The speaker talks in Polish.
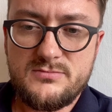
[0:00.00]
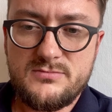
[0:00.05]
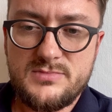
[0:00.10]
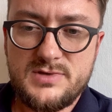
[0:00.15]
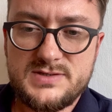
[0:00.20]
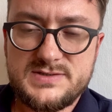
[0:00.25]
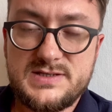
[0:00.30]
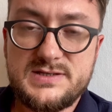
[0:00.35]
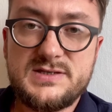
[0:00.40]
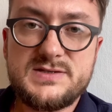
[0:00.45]

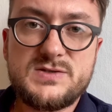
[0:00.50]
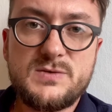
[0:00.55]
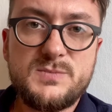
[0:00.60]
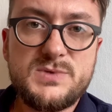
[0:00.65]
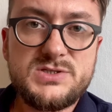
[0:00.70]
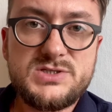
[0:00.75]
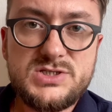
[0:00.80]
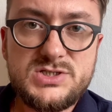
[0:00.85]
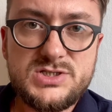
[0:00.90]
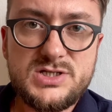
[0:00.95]
zadaj
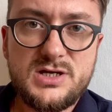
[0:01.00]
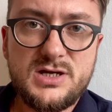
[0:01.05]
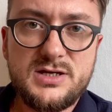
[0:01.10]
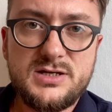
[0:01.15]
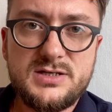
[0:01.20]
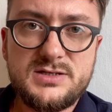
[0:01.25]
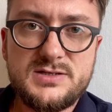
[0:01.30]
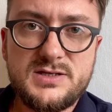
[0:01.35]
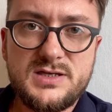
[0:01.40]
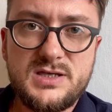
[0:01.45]
sobie
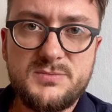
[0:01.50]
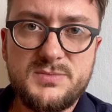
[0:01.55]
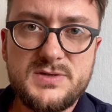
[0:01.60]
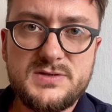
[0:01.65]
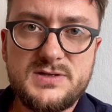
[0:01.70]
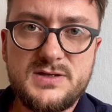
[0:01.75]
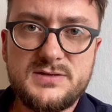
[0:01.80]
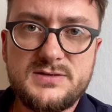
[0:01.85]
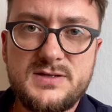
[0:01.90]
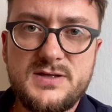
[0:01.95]
dzisiaj takie
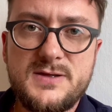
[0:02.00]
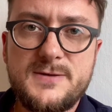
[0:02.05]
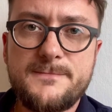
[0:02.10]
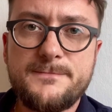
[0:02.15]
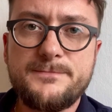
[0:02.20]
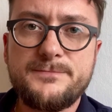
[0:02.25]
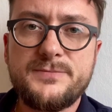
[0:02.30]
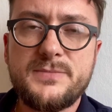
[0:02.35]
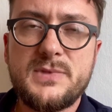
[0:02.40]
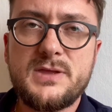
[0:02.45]

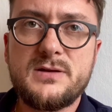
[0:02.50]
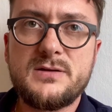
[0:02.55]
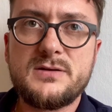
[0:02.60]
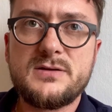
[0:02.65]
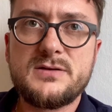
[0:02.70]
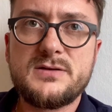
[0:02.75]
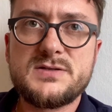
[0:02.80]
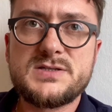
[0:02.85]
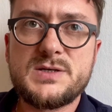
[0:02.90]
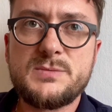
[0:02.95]
pytanie,
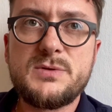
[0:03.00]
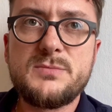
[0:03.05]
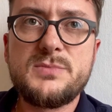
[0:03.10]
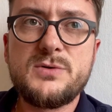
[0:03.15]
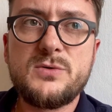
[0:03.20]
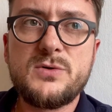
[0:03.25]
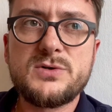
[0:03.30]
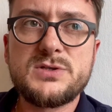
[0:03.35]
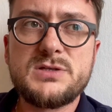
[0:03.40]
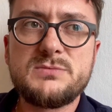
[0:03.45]
e, co by
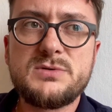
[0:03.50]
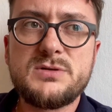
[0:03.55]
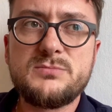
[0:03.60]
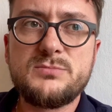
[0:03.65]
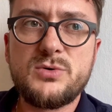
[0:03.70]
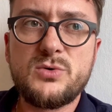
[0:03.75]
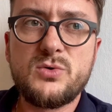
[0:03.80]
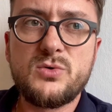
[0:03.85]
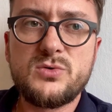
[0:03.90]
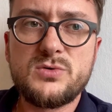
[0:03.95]
było, gdyby
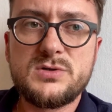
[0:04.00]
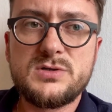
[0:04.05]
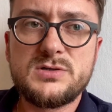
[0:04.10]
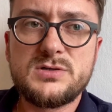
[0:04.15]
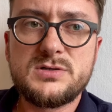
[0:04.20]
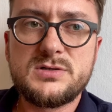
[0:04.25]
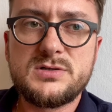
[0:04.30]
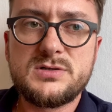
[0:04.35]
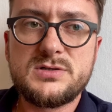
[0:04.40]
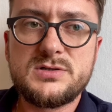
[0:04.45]

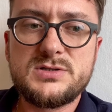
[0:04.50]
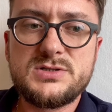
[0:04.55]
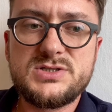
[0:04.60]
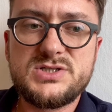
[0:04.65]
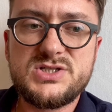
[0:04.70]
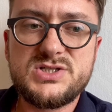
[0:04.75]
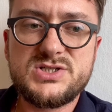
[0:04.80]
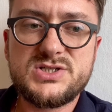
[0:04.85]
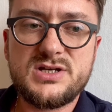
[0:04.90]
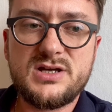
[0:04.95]
Bóg
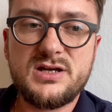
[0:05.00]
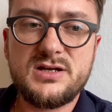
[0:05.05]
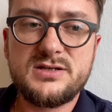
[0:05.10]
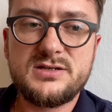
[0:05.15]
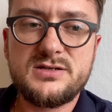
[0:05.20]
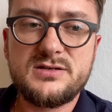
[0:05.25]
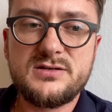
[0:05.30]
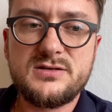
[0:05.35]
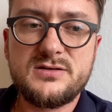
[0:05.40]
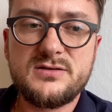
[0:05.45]

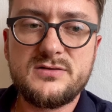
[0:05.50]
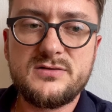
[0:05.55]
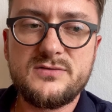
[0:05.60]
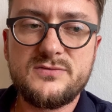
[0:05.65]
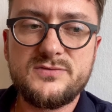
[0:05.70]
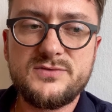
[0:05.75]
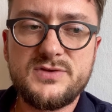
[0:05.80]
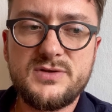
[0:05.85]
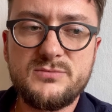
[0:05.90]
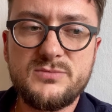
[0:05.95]
dzisiaj,
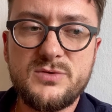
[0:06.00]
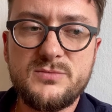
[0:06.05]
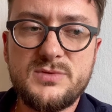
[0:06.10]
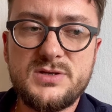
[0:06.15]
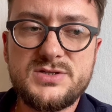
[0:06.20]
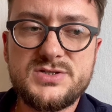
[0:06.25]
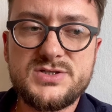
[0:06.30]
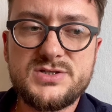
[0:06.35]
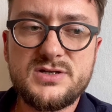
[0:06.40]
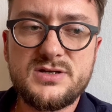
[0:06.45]
w tym
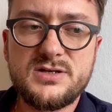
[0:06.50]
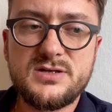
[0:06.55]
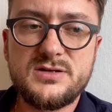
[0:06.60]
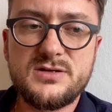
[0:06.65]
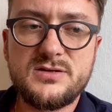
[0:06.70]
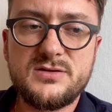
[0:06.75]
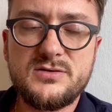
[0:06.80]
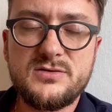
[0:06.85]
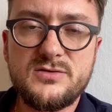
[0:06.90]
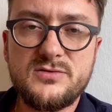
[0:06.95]

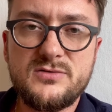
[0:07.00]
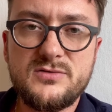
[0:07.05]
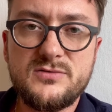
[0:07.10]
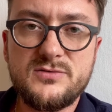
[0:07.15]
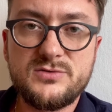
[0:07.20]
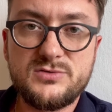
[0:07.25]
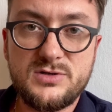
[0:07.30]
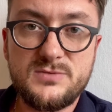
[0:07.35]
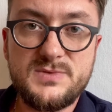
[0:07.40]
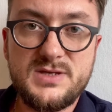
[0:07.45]
momencie, e, w
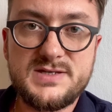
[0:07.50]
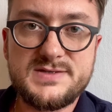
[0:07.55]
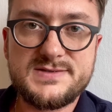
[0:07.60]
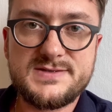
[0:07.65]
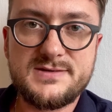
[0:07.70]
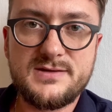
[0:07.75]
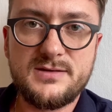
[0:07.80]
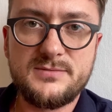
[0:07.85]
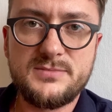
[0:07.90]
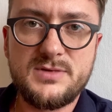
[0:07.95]
którym
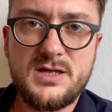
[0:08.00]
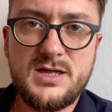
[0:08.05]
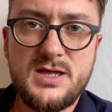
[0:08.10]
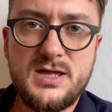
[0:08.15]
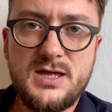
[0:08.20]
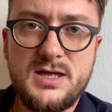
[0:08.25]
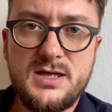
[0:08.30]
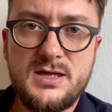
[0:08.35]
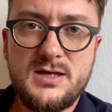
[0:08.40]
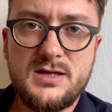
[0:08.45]
jestem,
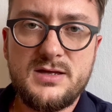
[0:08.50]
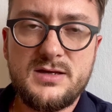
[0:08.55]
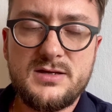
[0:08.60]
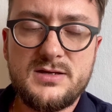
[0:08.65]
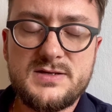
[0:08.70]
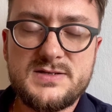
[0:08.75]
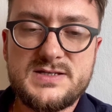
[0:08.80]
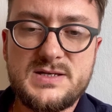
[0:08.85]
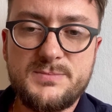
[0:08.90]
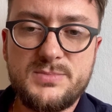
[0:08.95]

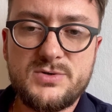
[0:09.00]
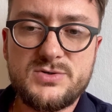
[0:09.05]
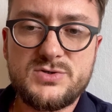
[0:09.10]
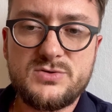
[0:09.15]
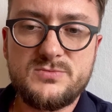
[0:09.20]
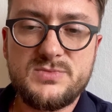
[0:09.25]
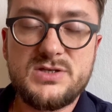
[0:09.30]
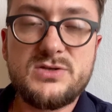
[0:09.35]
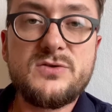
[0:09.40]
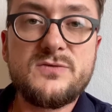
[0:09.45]

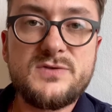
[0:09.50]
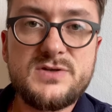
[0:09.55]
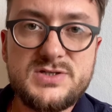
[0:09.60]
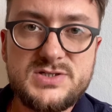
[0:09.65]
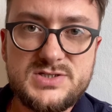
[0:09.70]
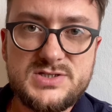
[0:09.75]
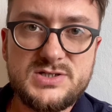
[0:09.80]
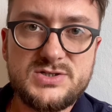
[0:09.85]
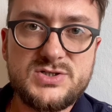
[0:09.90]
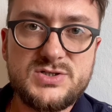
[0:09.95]
zaprosił mnie do
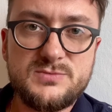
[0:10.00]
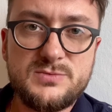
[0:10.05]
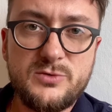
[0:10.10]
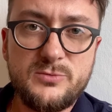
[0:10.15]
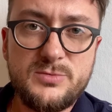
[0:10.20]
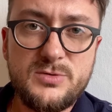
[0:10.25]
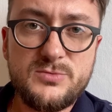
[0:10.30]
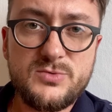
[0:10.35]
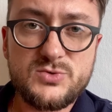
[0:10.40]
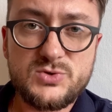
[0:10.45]
wyjścia? Czy
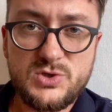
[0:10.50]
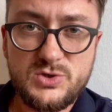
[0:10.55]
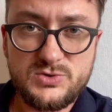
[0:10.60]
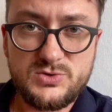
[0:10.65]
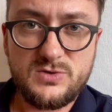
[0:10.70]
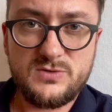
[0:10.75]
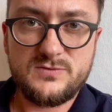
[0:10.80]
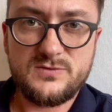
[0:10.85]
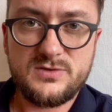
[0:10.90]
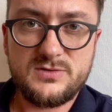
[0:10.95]
byłbym już
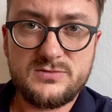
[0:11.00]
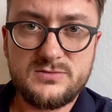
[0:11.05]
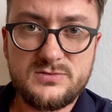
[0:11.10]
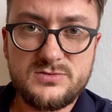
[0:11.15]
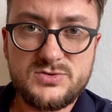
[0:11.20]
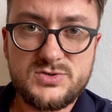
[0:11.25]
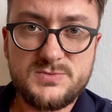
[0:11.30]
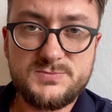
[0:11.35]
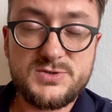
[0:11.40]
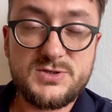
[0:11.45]
gotowy?
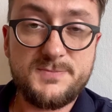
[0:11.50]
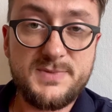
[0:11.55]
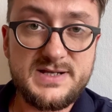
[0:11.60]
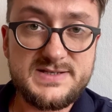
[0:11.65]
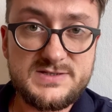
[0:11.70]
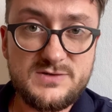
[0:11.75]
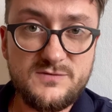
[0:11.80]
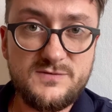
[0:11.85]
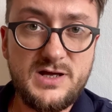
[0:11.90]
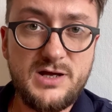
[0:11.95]
Czy
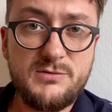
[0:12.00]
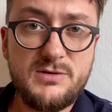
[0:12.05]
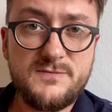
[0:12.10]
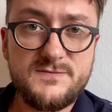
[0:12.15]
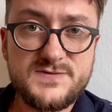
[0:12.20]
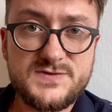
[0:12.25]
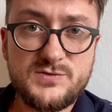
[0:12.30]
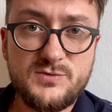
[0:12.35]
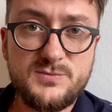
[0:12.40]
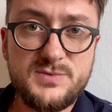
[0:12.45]
przepracowałem
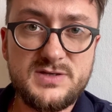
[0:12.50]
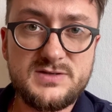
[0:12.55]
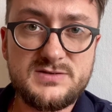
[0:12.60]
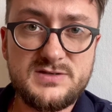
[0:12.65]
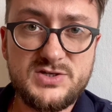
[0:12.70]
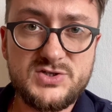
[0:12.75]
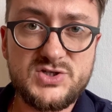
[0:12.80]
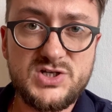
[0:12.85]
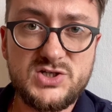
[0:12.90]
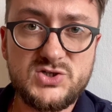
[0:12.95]
w sobie
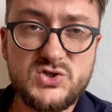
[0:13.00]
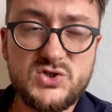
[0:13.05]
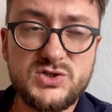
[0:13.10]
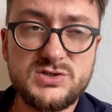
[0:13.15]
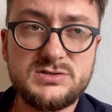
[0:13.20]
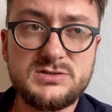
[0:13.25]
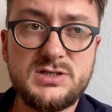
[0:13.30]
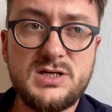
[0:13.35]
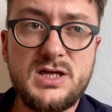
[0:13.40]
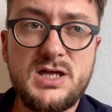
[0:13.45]
te
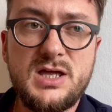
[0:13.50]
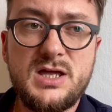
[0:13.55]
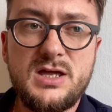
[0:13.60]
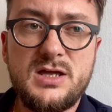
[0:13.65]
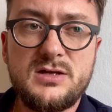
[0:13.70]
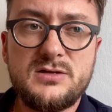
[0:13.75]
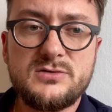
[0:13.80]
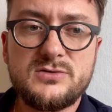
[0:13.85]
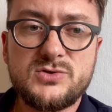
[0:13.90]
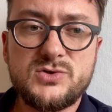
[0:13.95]
rzeczy,
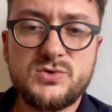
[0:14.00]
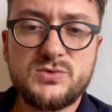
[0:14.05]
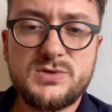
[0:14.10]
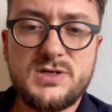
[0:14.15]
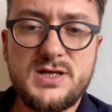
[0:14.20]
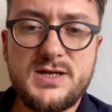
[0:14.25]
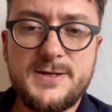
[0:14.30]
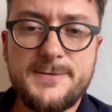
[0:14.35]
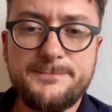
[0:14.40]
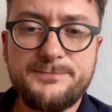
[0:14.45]

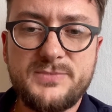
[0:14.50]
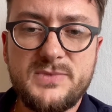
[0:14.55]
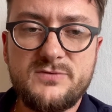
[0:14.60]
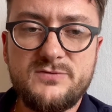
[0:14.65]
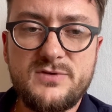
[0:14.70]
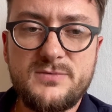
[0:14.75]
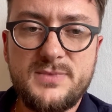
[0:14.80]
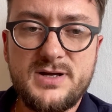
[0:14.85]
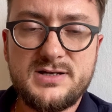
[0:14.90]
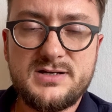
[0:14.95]
które
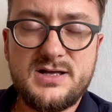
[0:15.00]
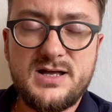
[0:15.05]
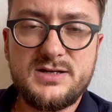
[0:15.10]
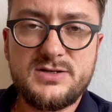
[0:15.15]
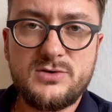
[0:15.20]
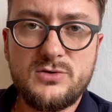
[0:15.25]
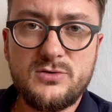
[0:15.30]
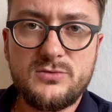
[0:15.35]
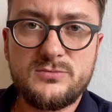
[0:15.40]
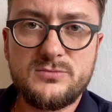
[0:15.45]

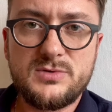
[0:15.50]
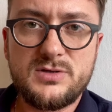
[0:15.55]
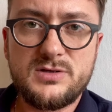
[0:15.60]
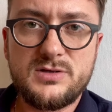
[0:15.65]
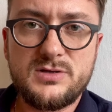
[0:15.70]
wymagają